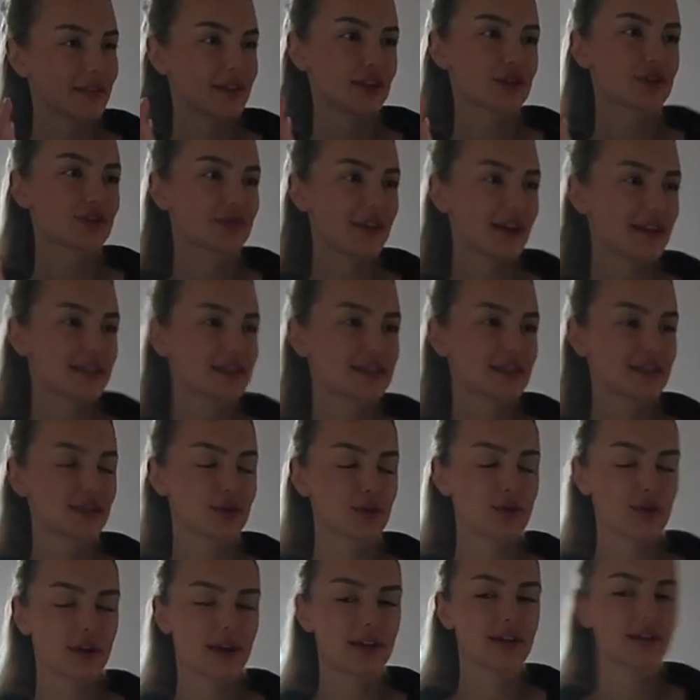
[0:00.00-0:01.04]
der
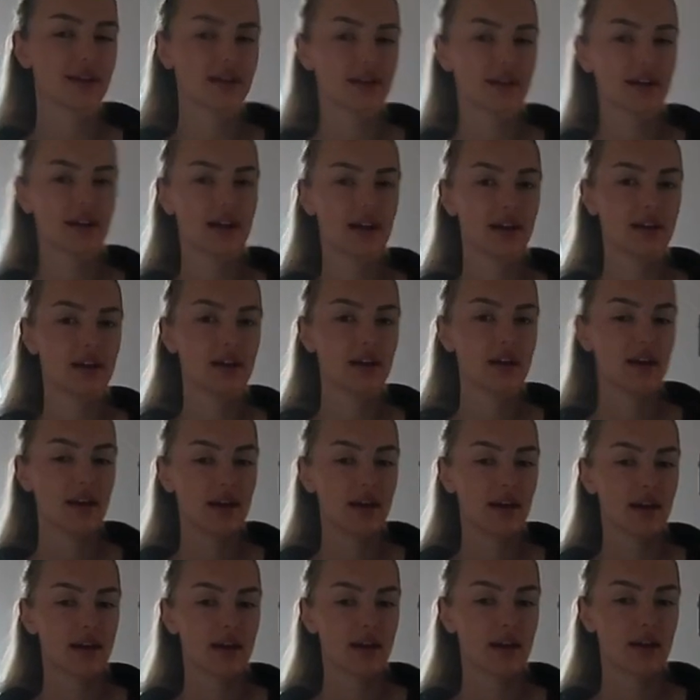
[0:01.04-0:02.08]
Schweißgeruch reingehen kann,
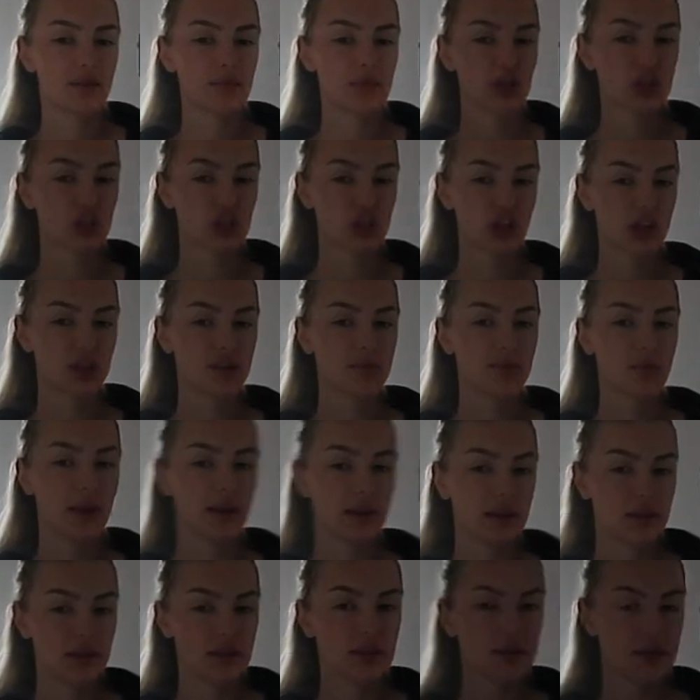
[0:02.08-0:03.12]
ähm, anstatt in
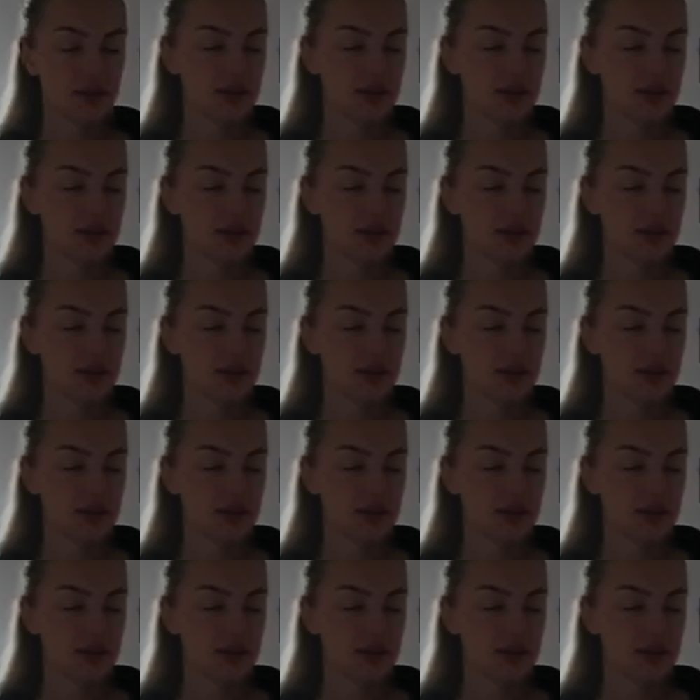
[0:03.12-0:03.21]
meine